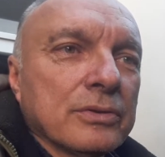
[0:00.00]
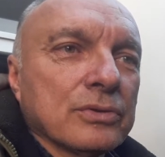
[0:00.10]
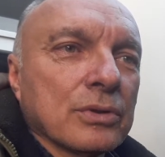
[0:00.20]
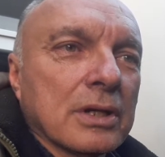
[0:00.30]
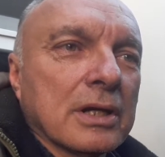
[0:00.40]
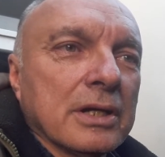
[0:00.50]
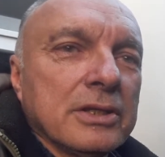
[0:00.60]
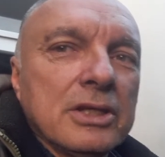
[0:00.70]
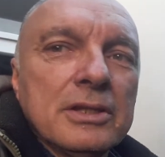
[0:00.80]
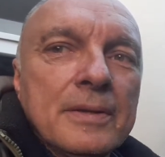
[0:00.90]

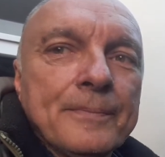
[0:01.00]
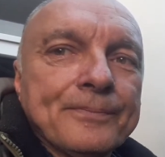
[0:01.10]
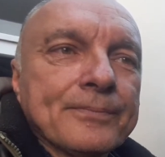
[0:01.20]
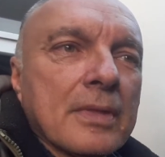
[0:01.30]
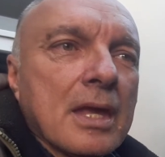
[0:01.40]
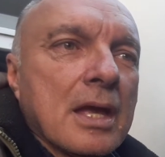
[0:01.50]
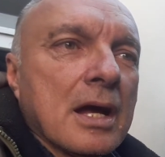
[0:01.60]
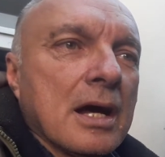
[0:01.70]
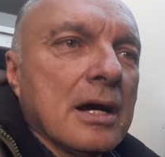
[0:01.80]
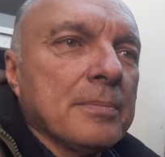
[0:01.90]
41,
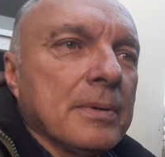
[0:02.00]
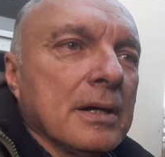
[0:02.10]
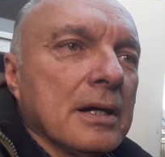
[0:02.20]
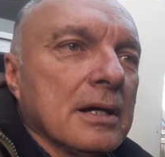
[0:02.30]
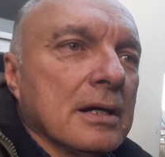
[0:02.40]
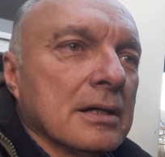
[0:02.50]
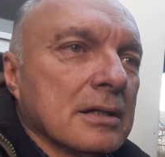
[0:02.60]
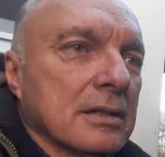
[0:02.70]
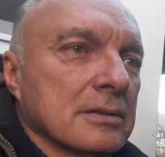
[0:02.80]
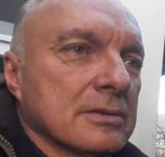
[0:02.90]
а по
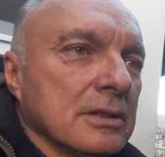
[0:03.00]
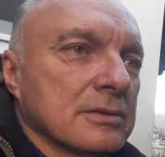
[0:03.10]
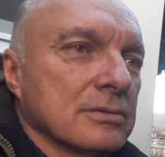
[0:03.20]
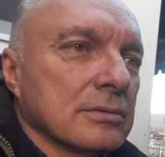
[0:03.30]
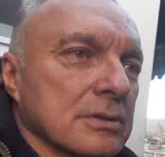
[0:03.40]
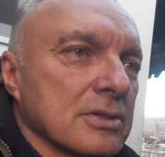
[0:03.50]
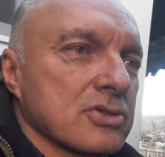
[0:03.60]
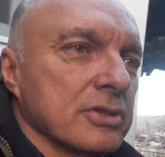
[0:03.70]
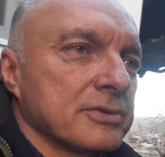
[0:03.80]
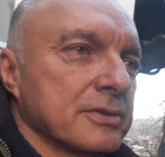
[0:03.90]
Цельсию это
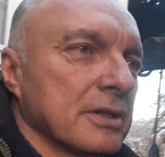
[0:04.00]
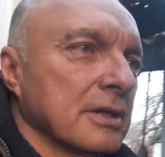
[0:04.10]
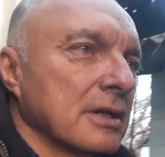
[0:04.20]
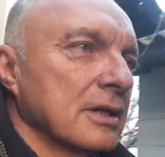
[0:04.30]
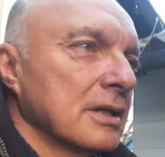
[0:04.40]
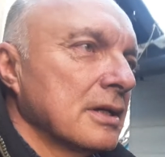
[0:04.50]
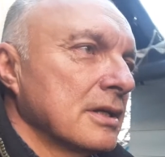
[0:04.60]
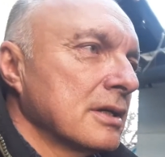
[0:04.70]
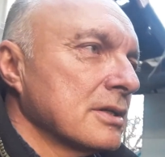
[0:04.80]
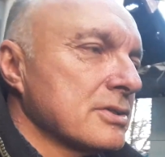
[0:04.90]
6.
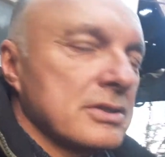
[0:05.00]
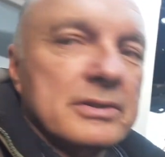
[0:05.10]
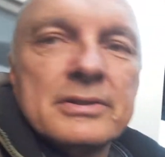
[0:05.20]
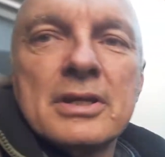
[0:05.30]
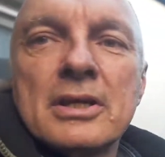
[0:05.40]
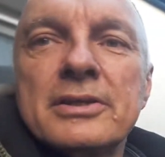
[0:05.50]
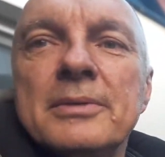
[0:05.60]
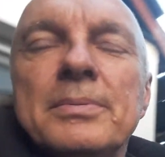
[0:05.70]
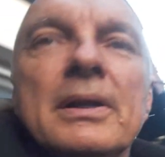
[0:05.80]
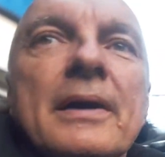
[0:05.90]
6
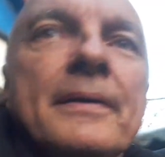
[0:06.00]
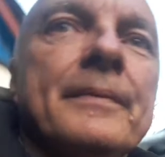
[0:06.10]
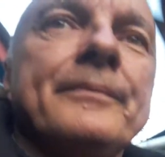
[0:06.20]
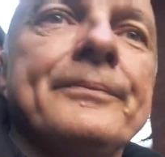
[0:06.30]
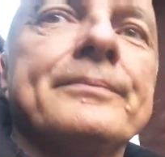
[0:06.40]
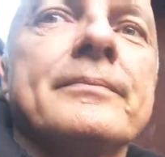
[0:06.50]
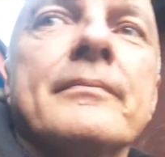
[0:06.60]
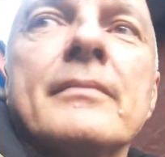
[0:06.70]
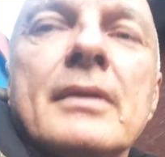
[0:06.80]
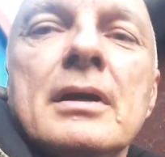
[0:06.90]
тепла
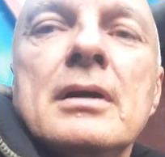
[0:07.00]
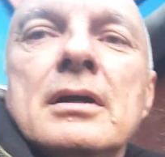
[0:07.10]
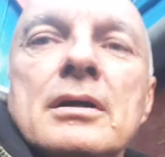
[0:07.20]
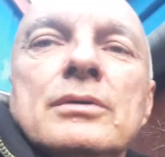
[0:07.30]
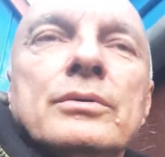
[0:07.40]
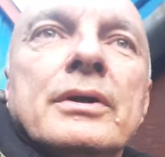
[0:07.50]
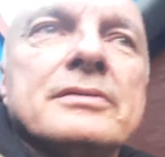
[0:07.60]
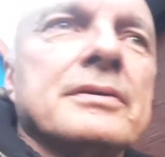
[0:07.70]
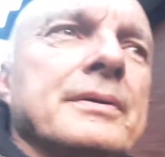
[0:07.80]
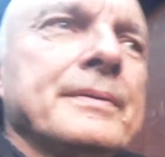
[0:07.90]
у нас.